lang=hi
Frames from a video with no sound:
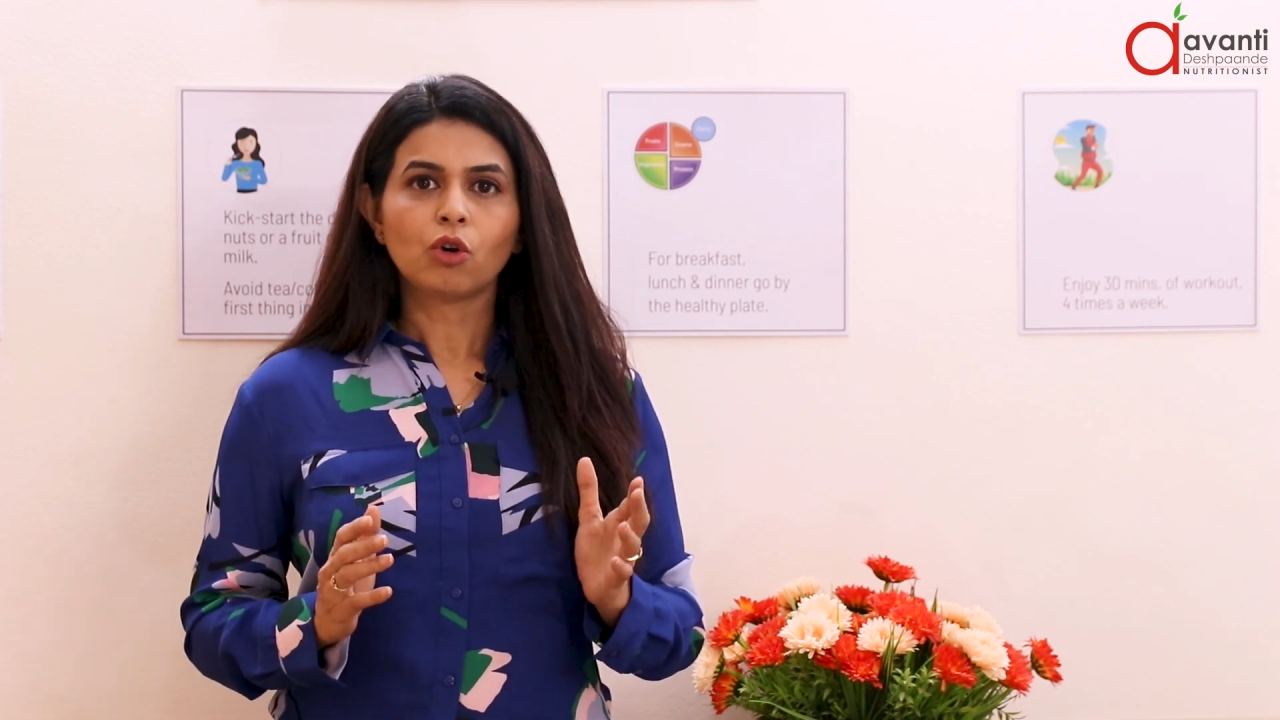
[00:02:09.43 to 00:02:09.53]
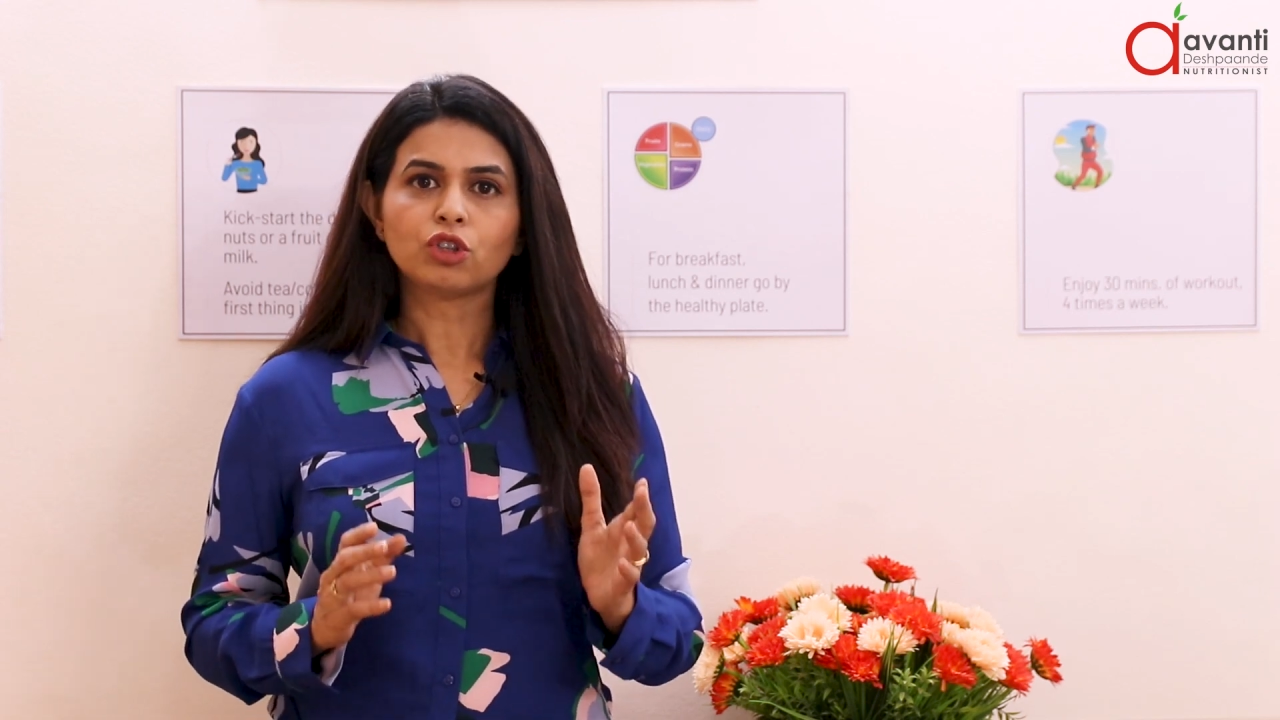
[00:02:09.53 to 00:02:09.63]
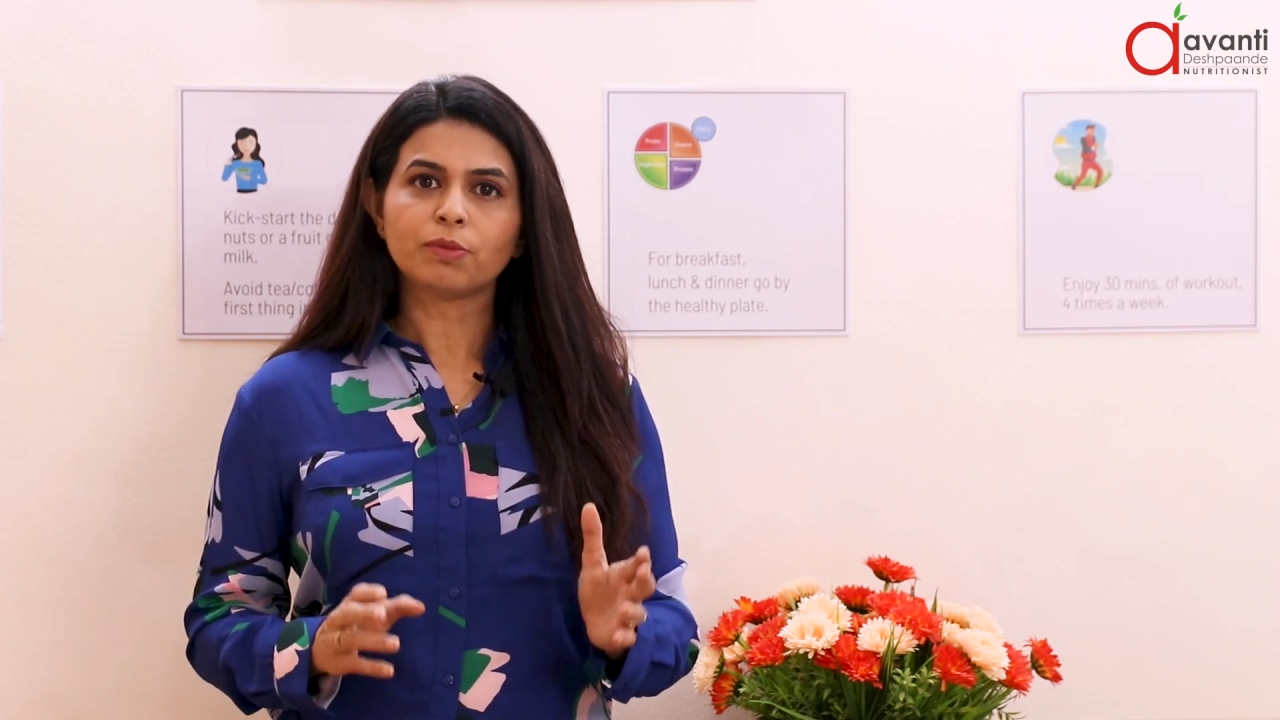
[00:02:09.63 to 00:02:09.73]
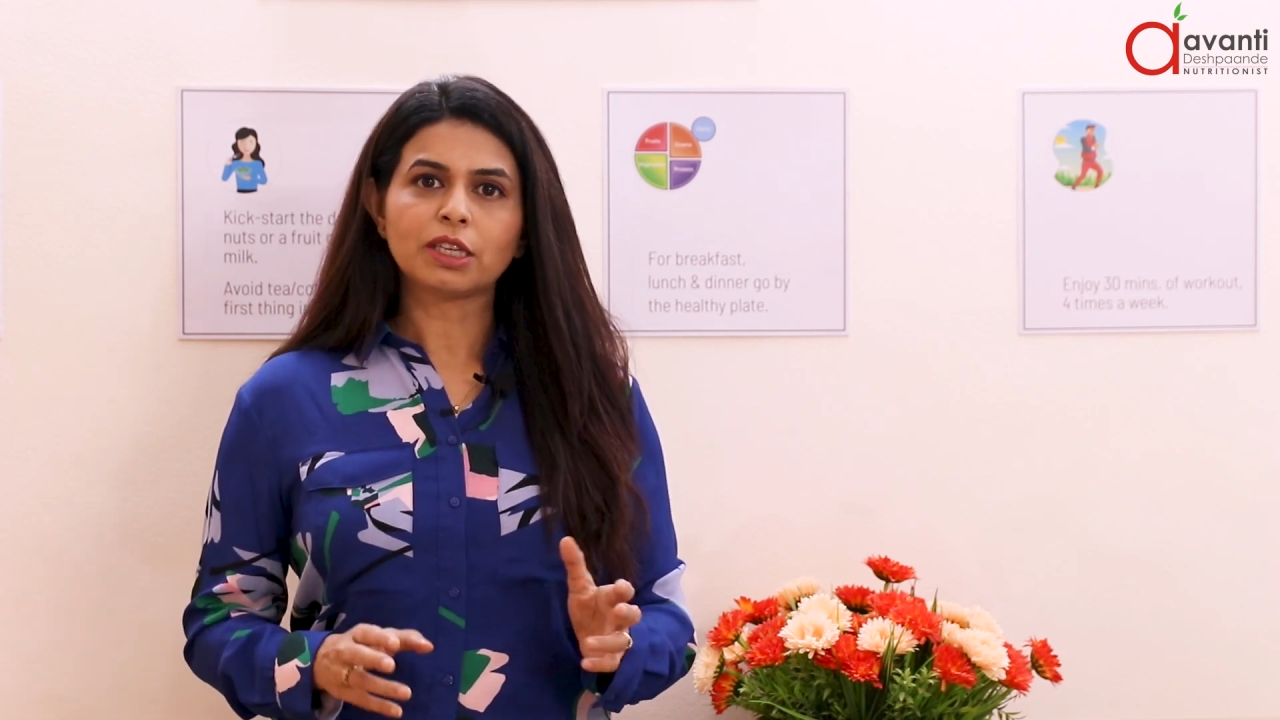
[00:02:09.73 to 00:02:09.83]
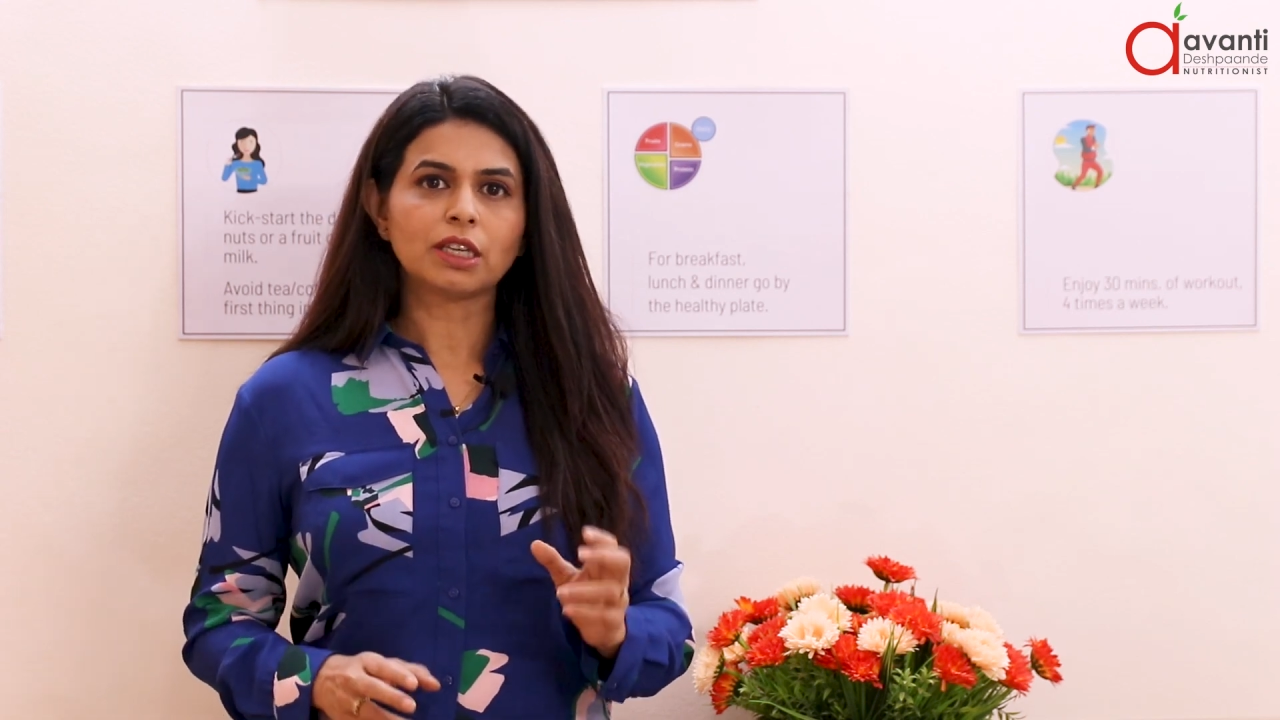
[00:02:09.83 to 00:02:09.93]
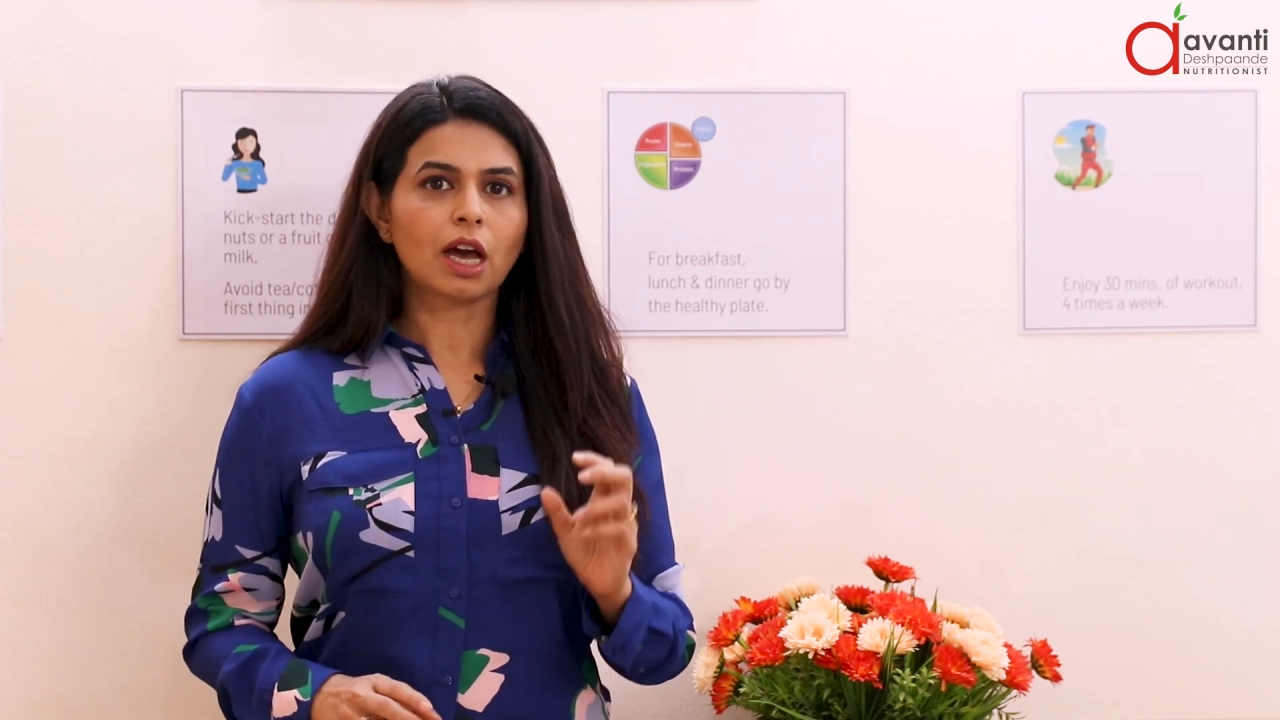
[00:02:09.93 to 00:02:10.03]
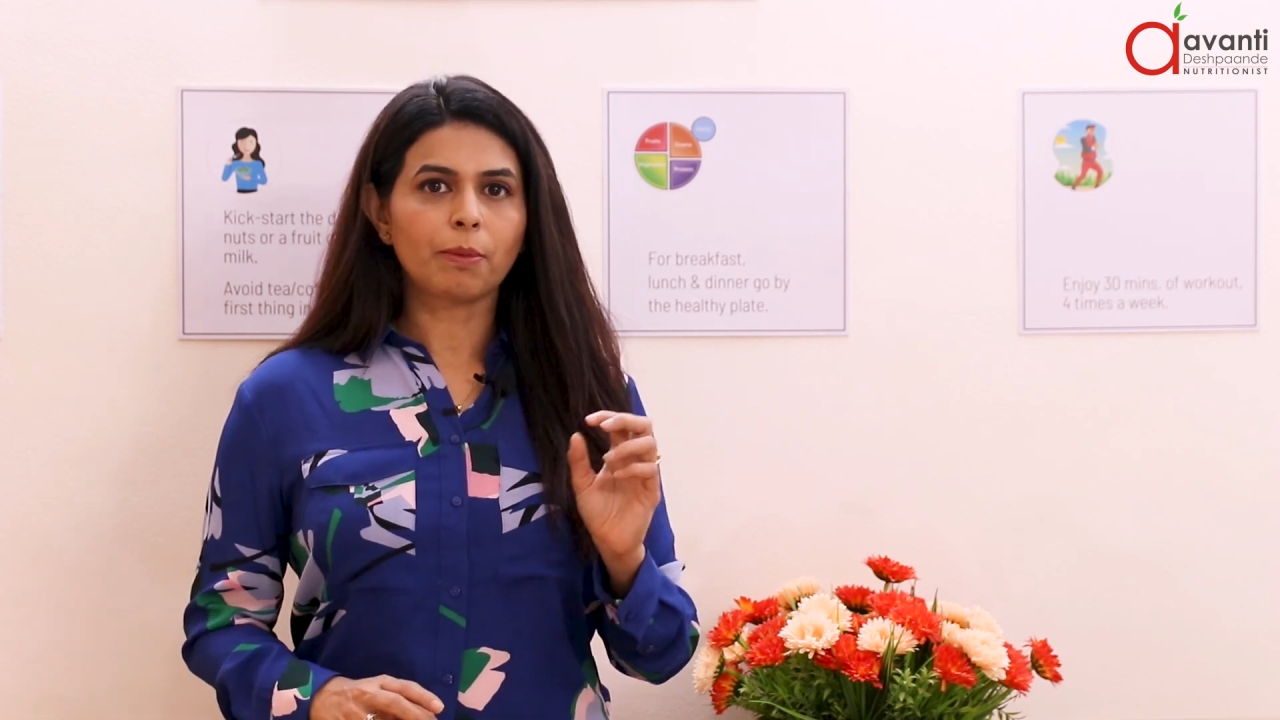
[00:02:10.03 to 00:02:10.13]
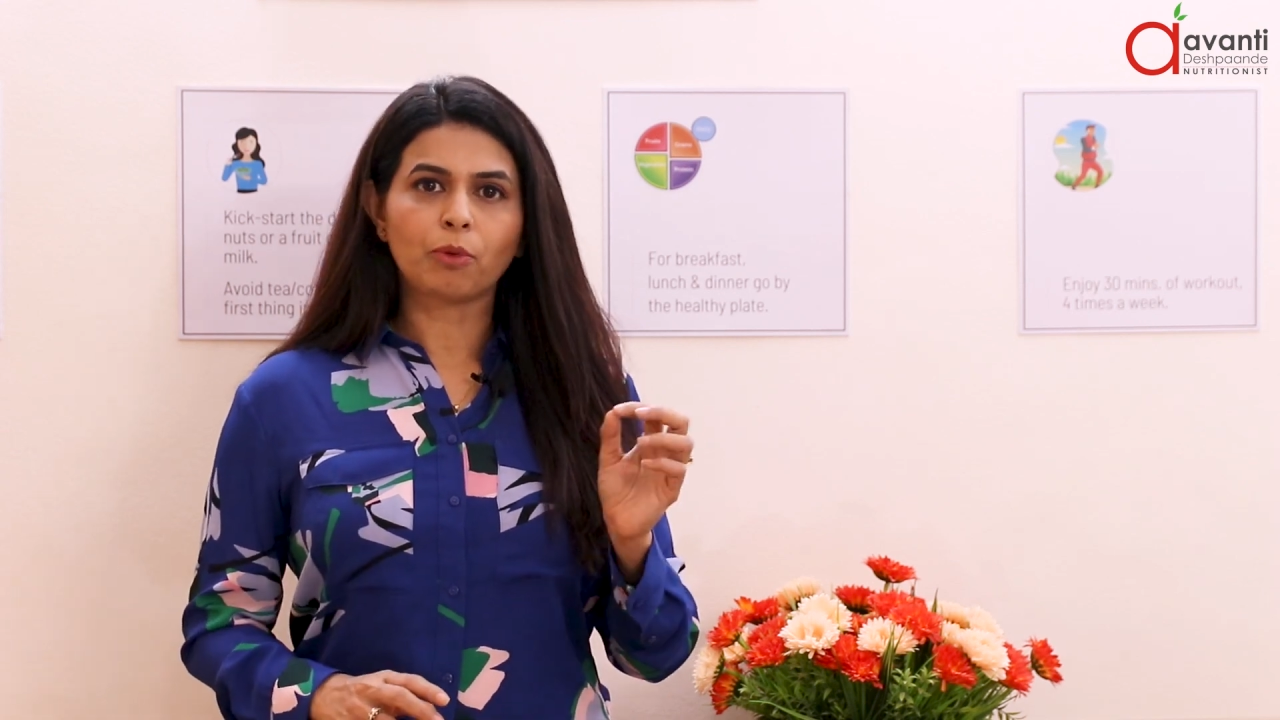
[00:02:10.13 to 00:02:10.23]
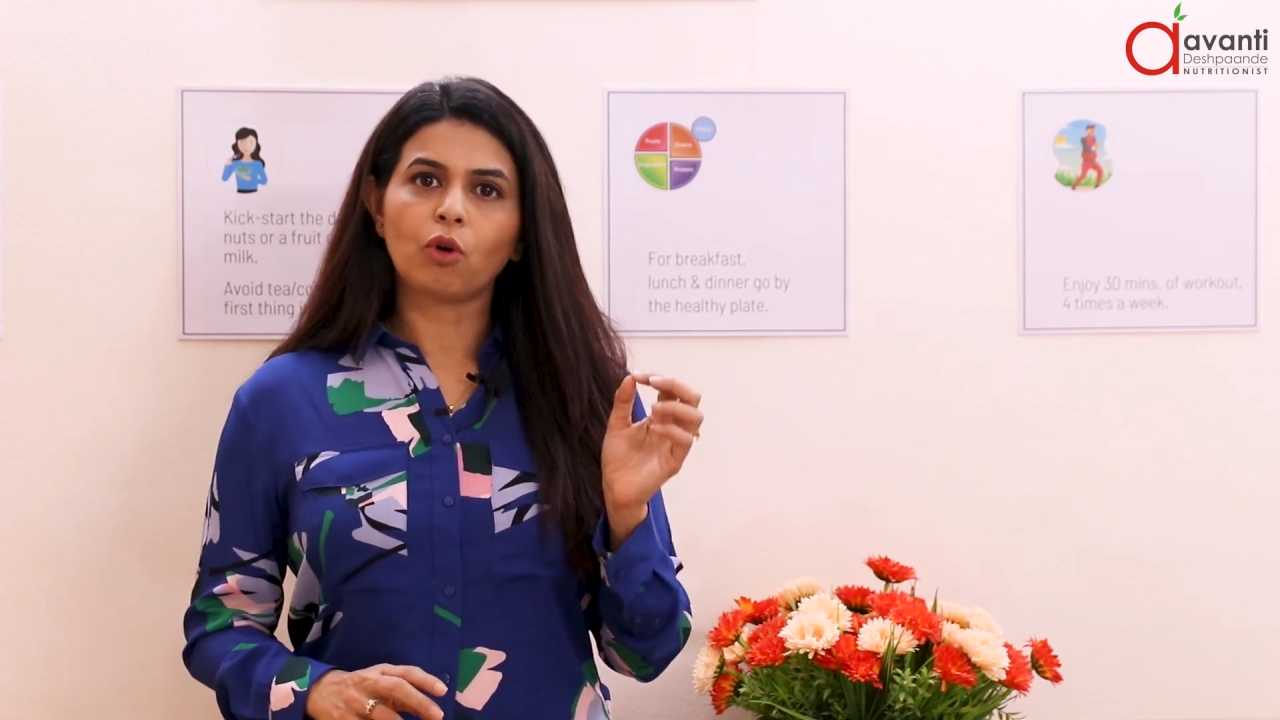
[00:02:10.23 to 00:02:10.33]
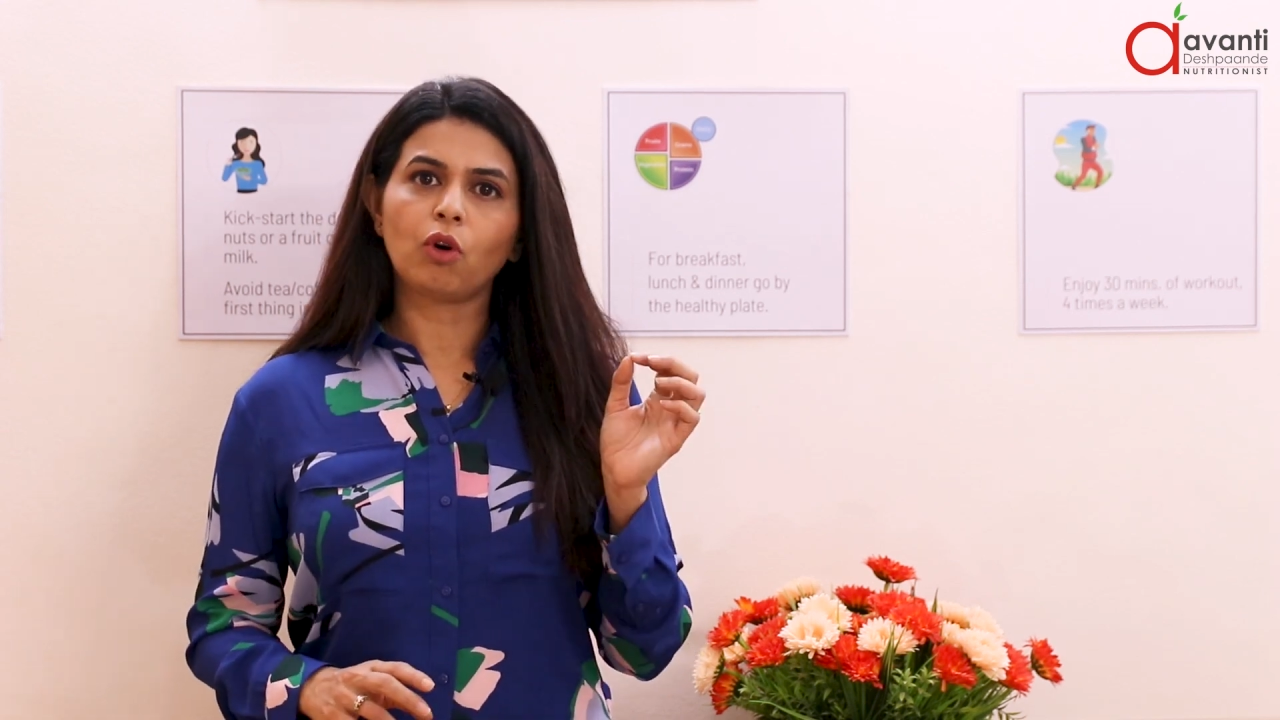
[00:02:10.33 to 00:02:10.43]
उसमें से
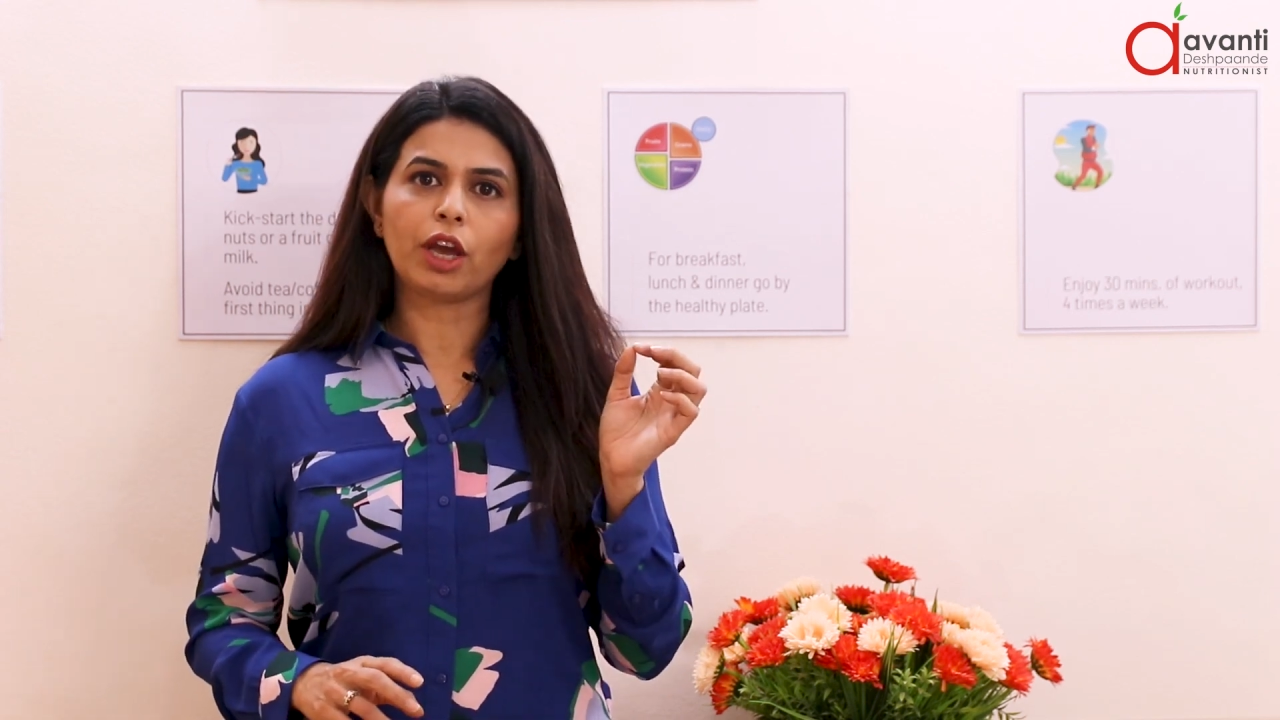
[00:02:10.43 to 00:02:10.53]
आपको